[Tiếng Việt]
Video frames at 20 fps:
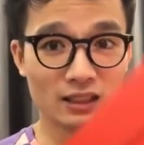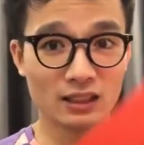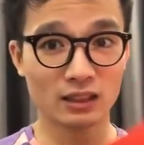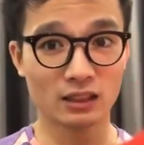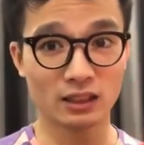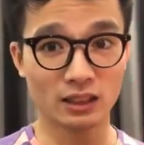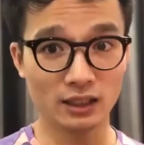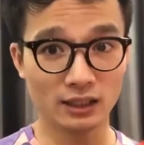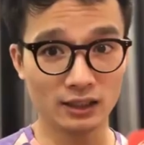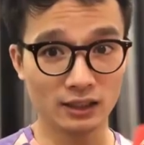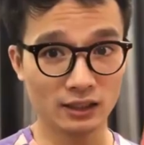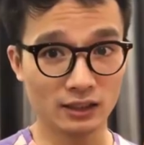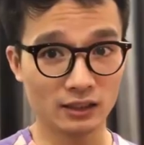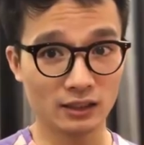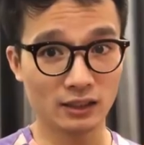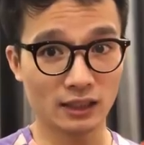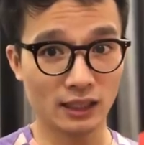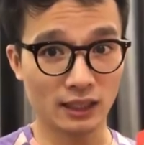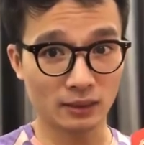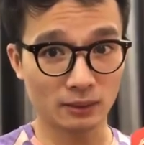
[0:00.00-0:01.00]
đây thì đơn
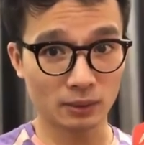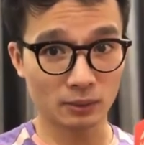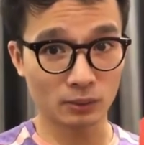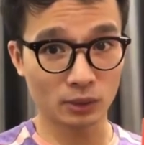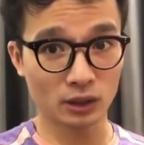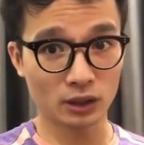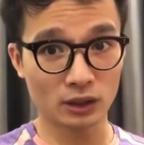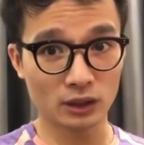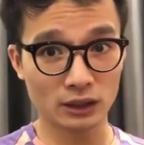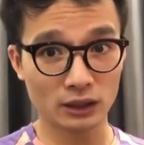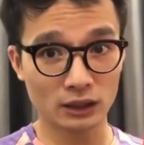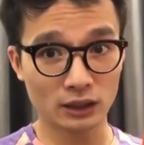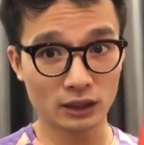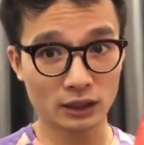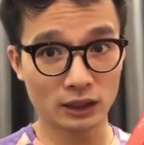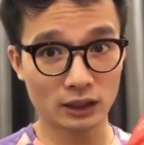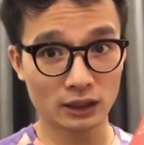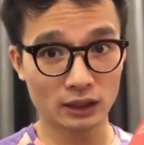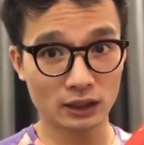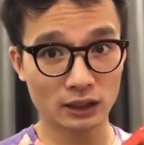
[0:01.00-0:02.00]
giản là mọi người chỉ
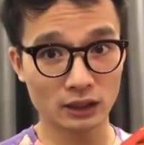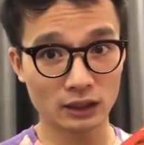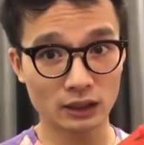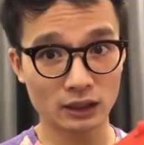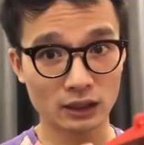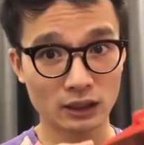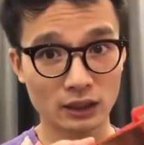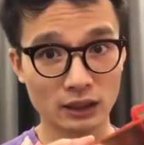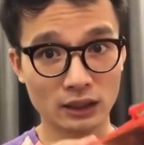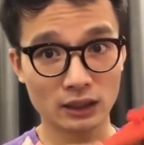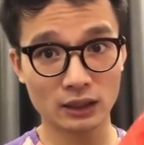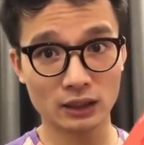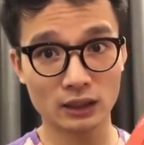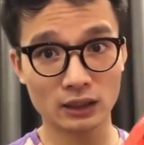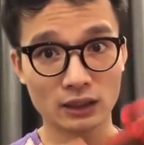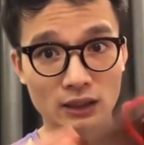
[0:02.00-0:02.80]
cần đây nhá